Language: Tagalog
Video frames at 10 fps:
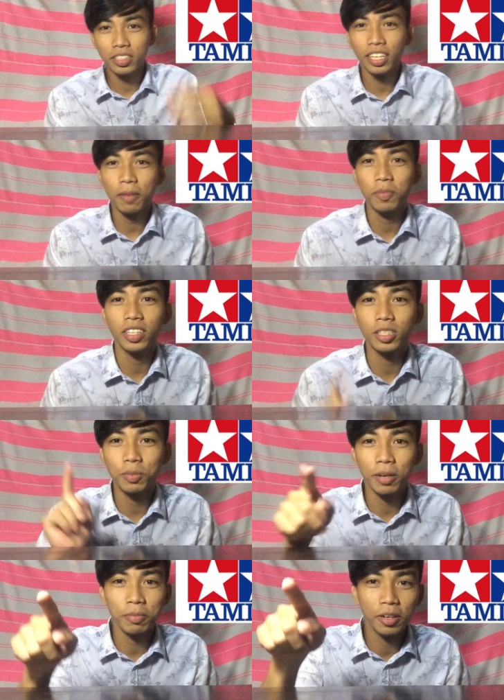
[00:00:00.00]
what's up?
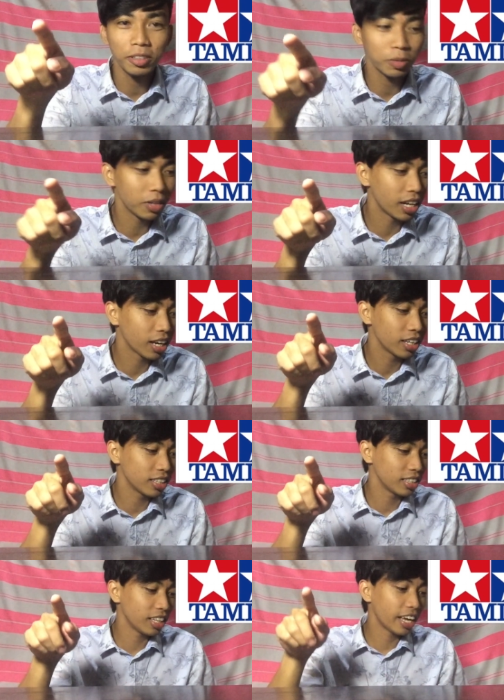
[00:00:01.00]
It's my first vlog.
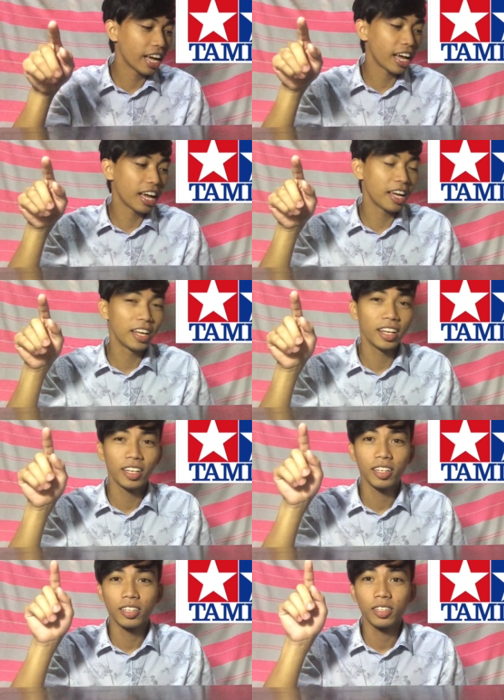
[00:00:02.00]
Kaya
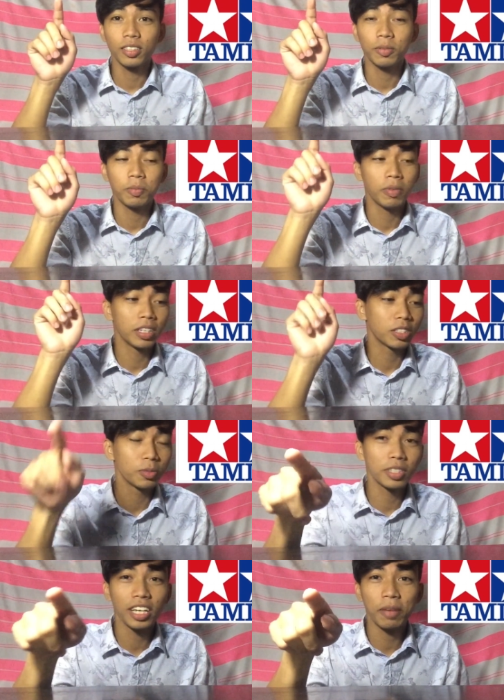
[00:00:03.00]

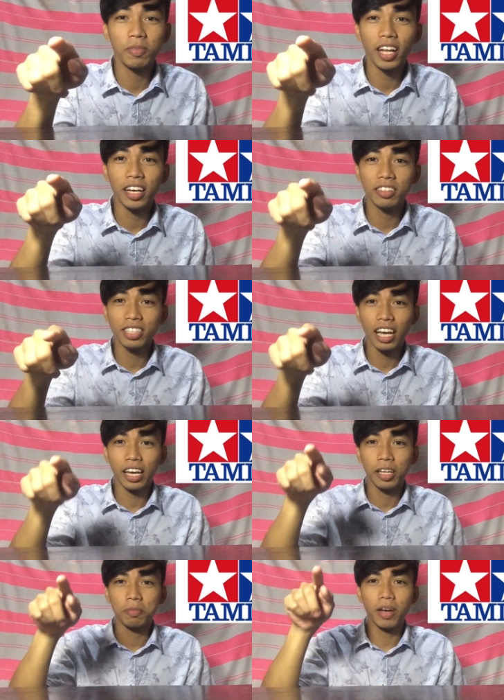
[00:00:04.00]
mag-subscribe na kayo
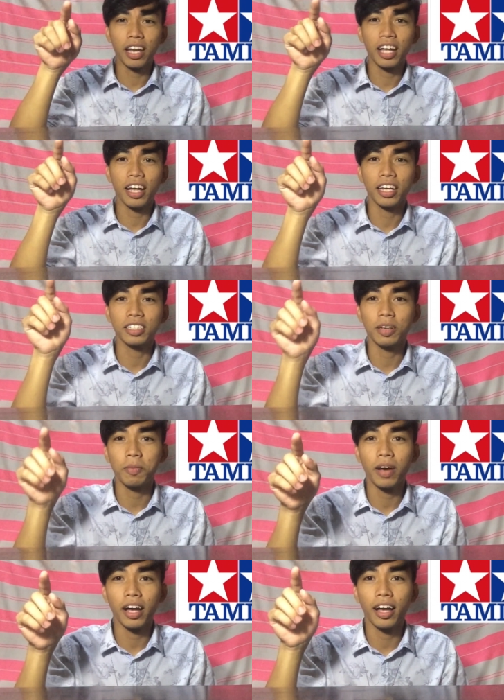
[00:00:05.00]
sa akin para sa
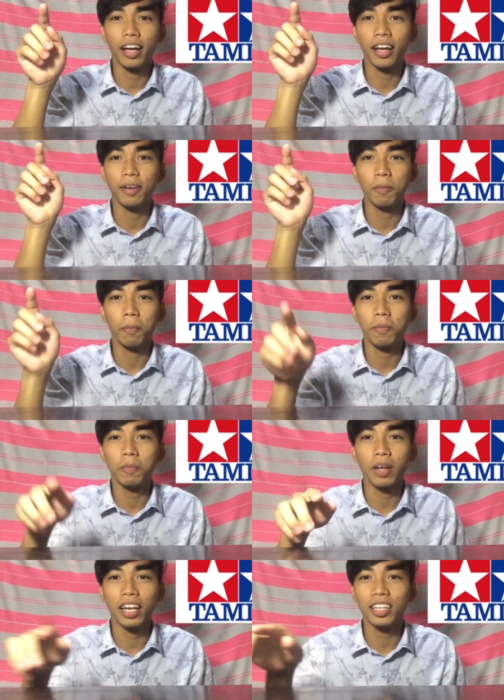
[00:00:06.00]
mga
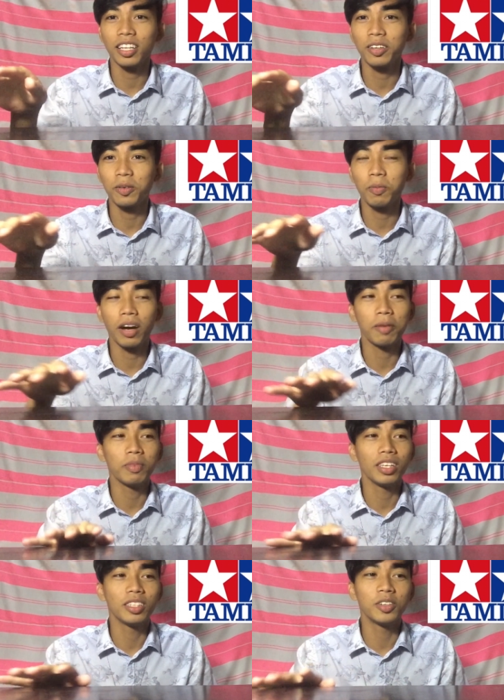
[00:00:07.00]
parating kong mga
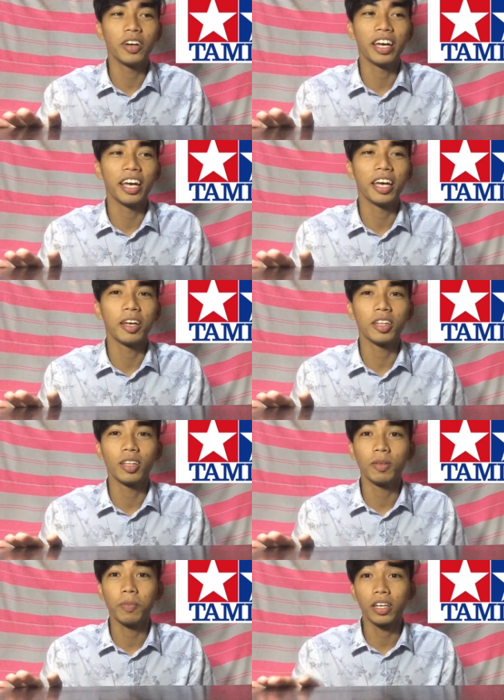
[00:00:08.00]
video eh
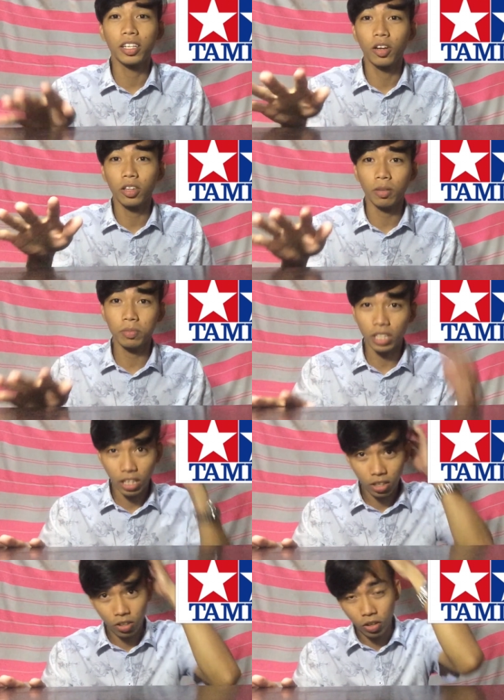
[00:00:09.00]
mag-notip sa
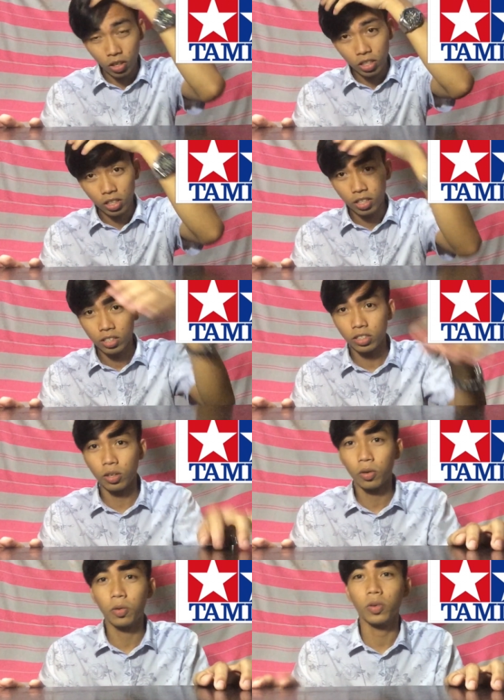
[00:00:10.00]
inyo.
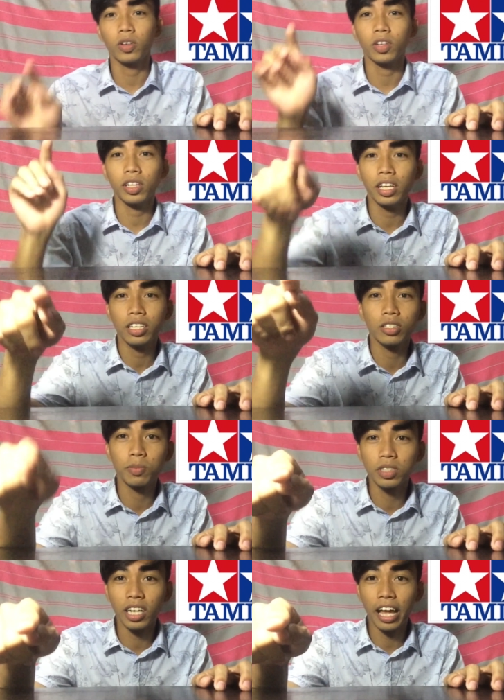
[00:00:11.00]
So, click
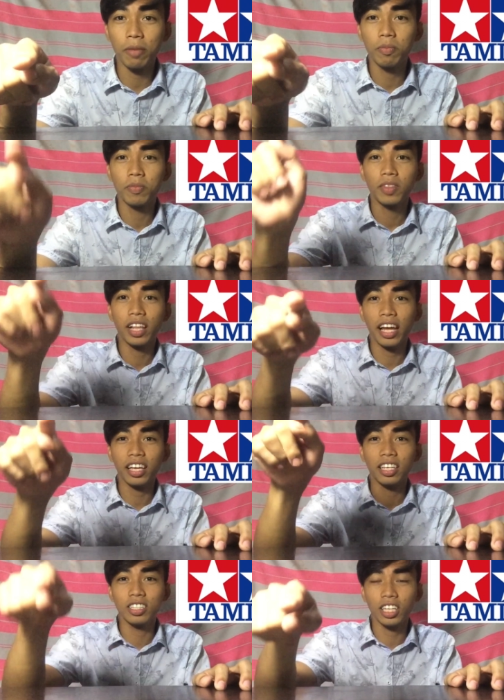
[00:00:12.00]
subscribe,
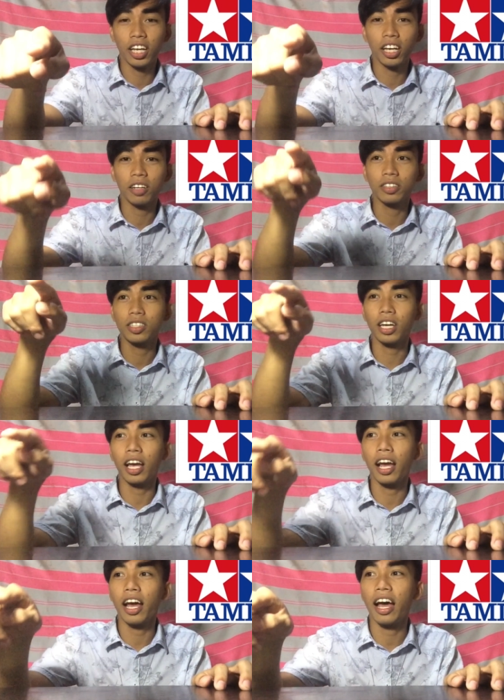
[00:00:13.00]
like and share.
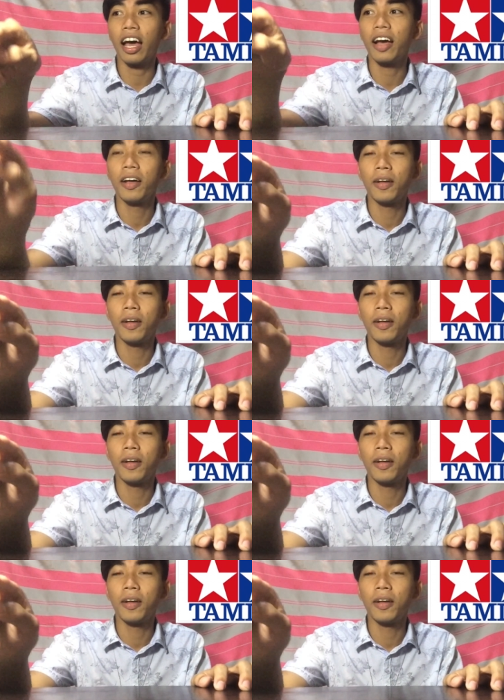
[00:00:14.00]
Tsaka